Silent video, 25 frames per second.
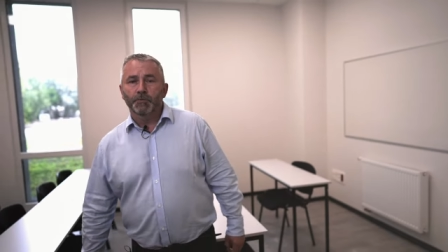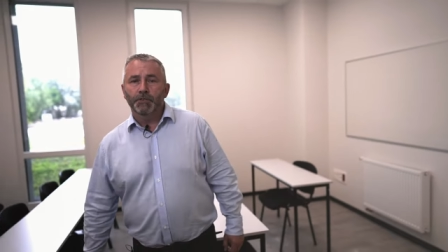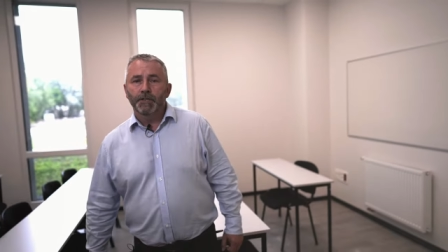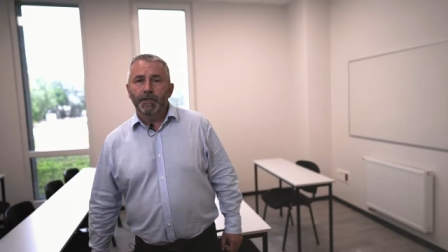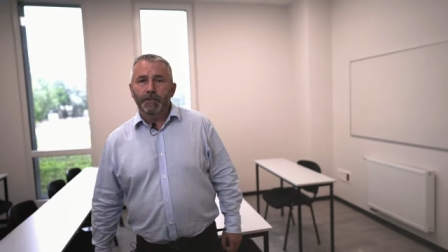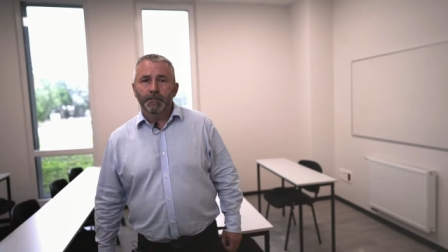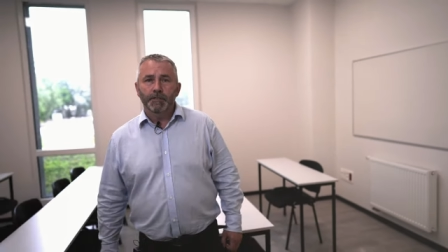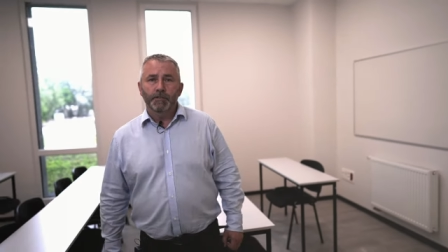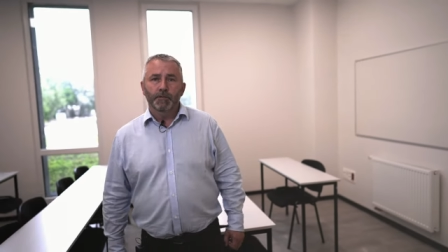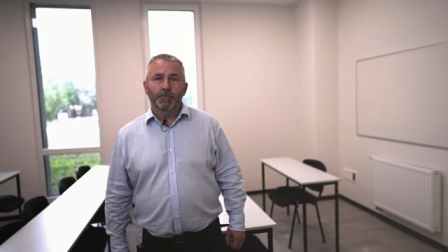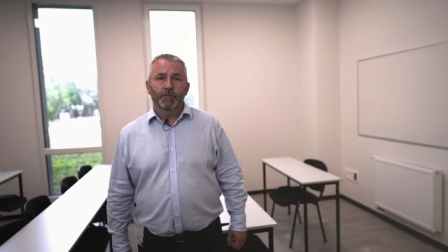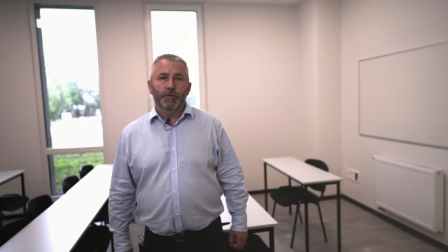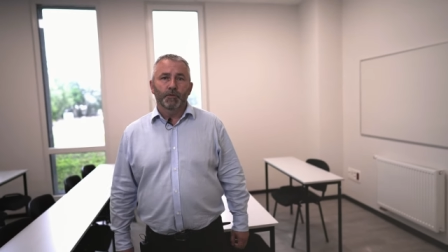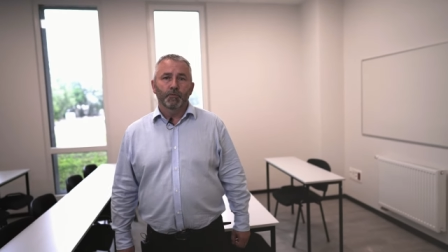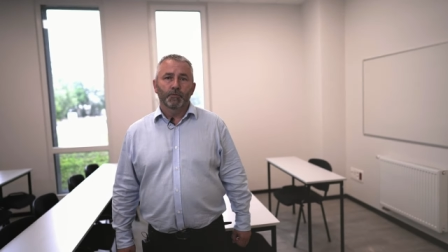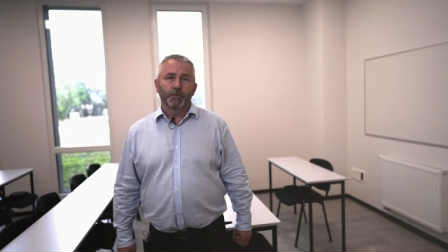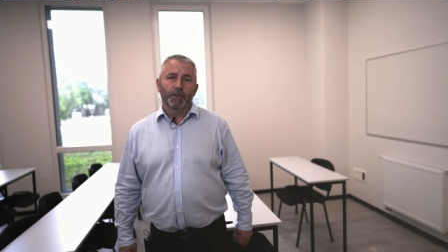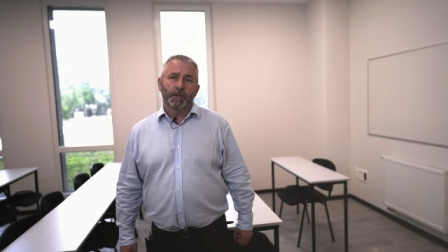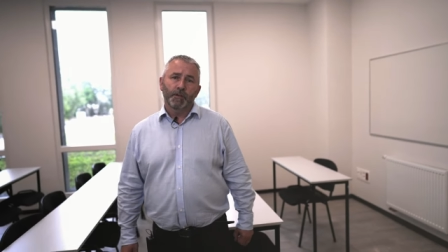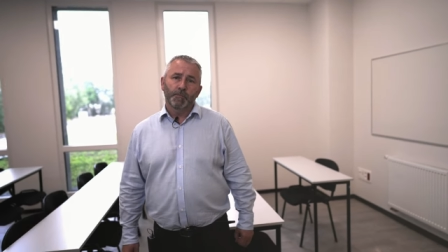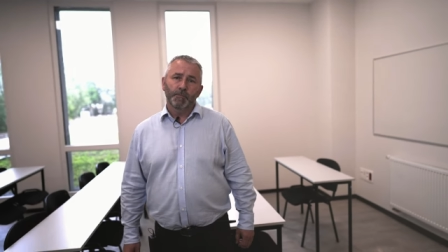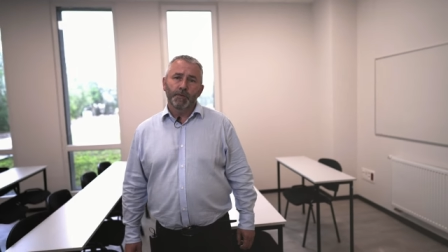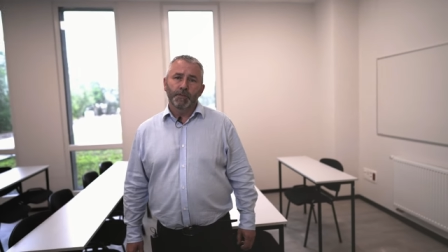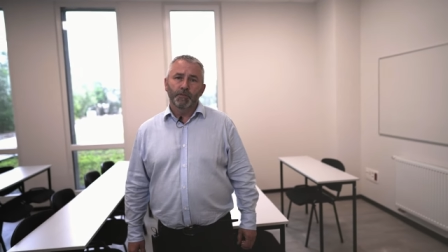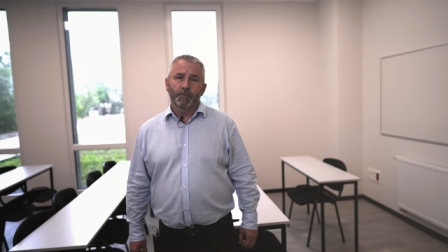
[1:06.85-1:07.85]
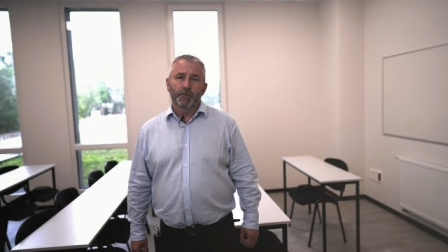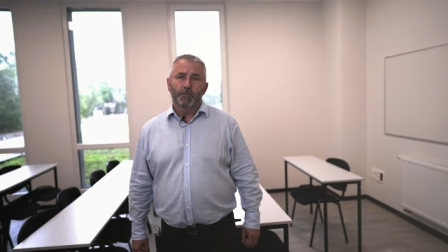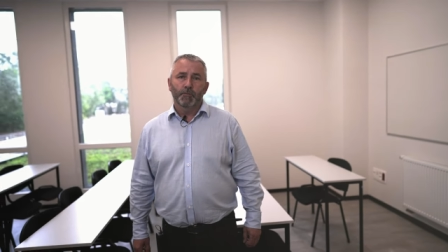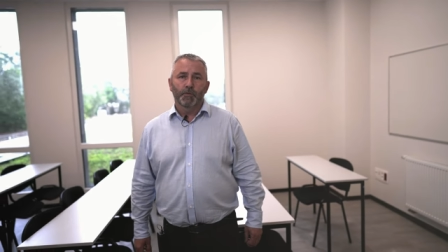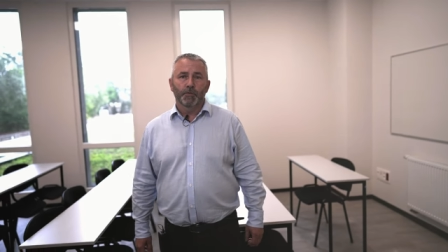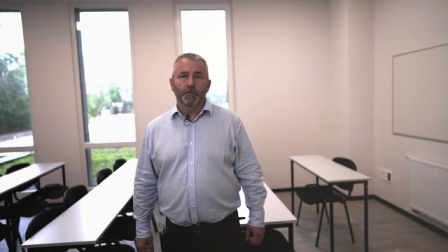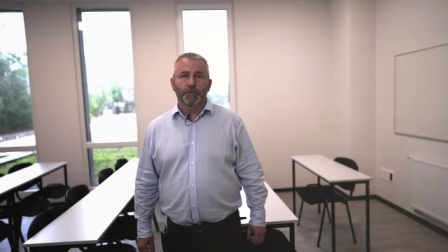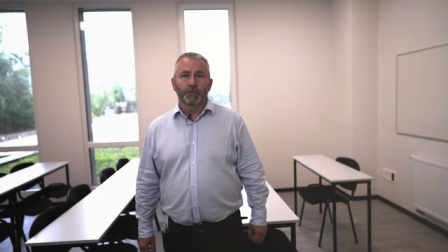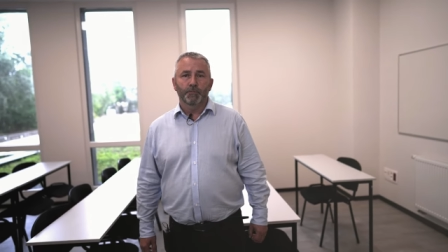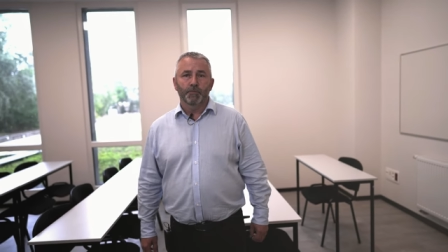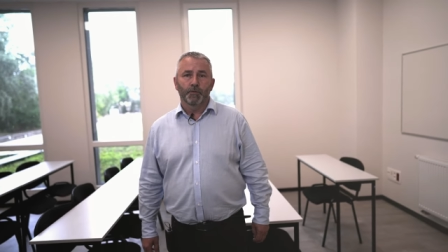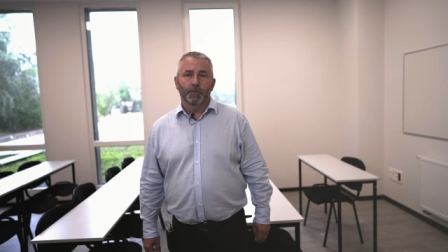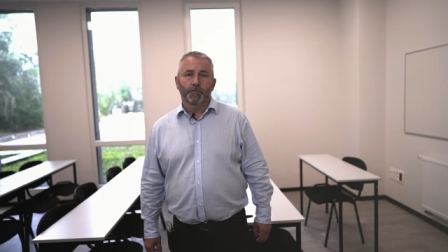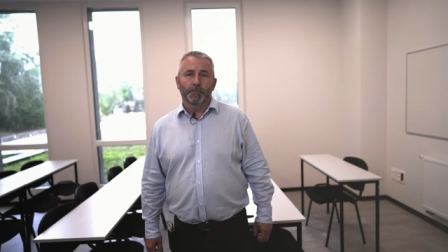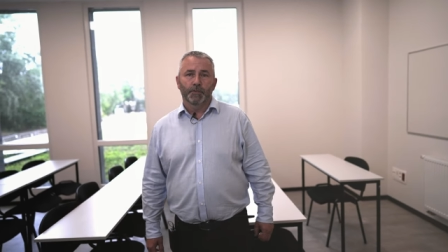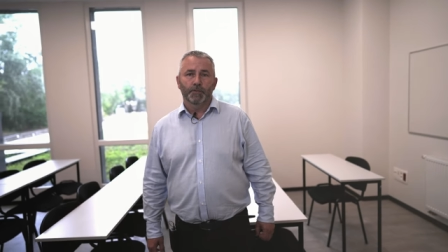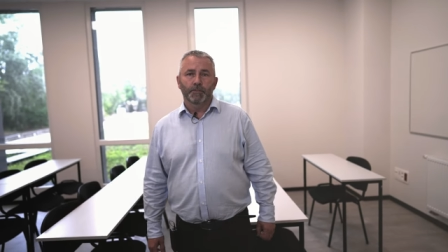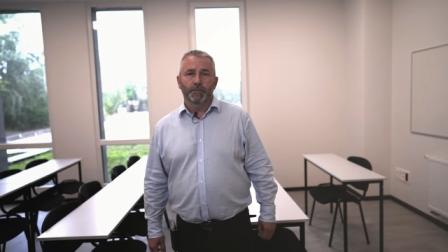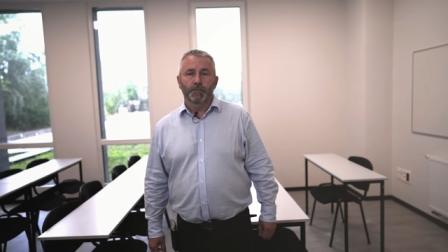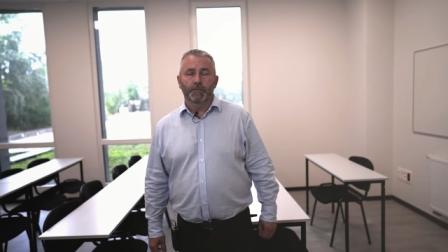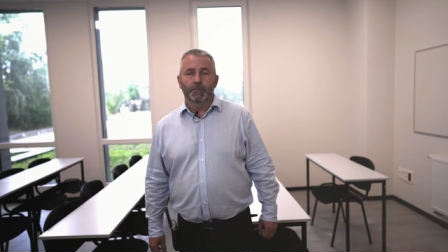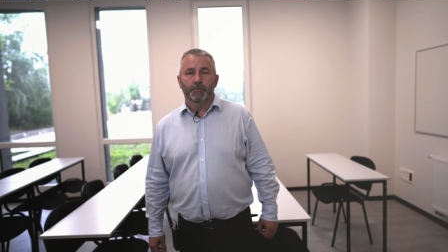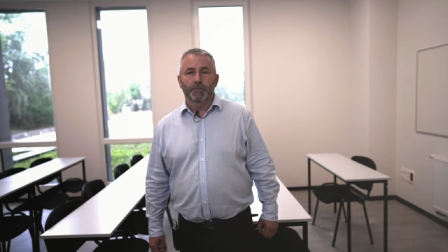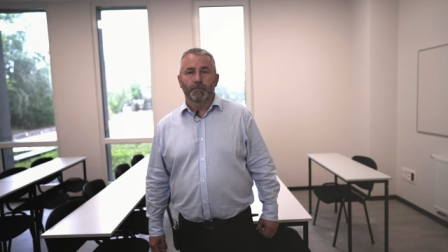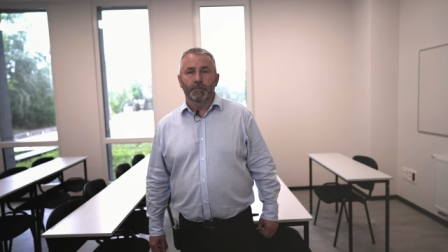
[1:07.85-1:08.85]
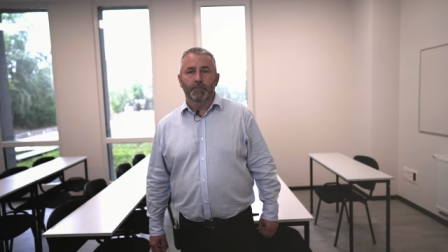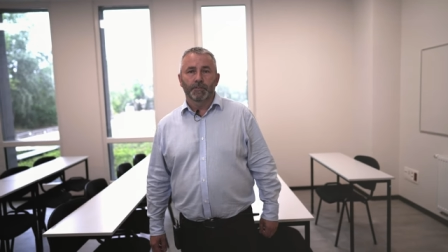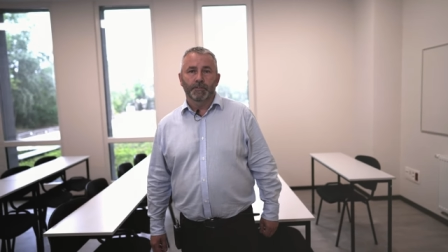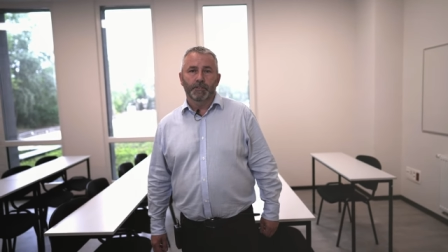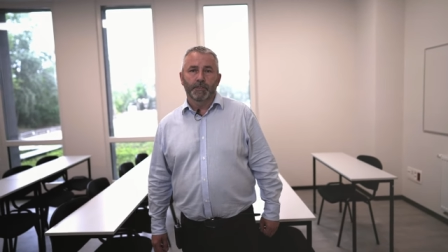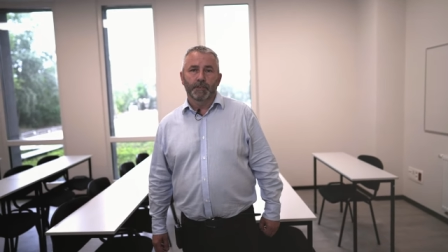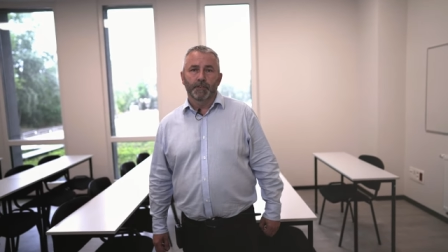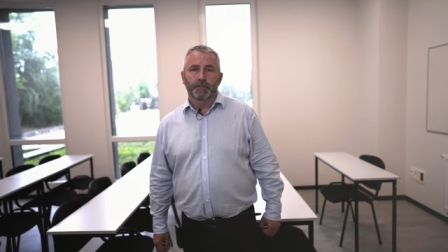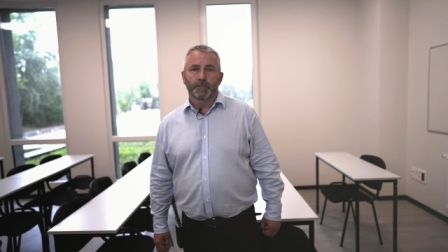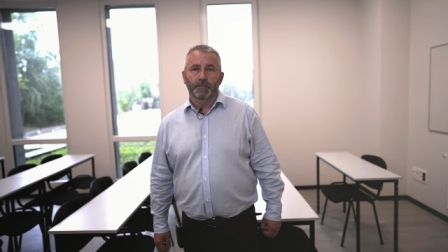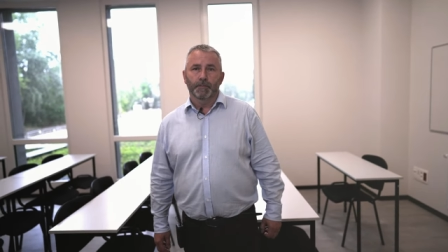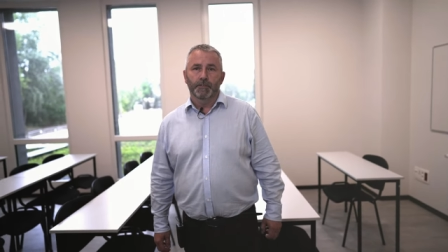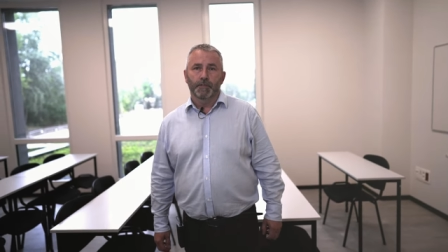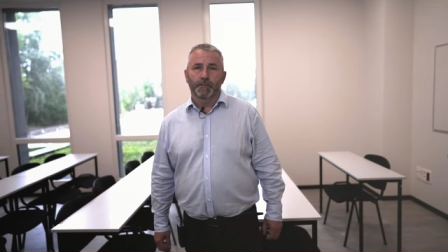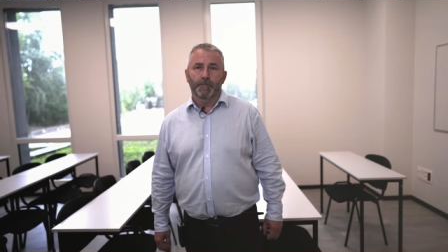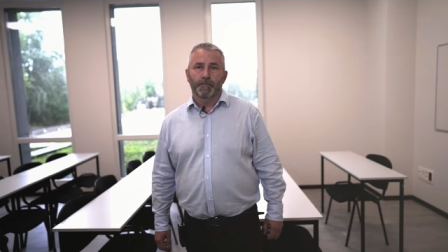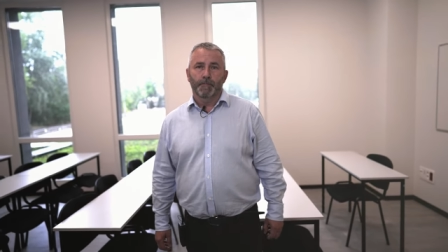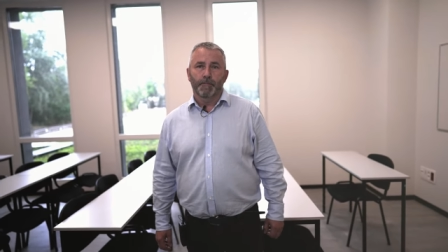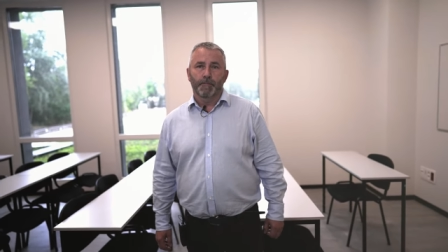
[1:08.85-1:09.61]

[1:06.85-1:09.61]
przyjaznych warunkach będą mogli prowadzić swoje zajęcia.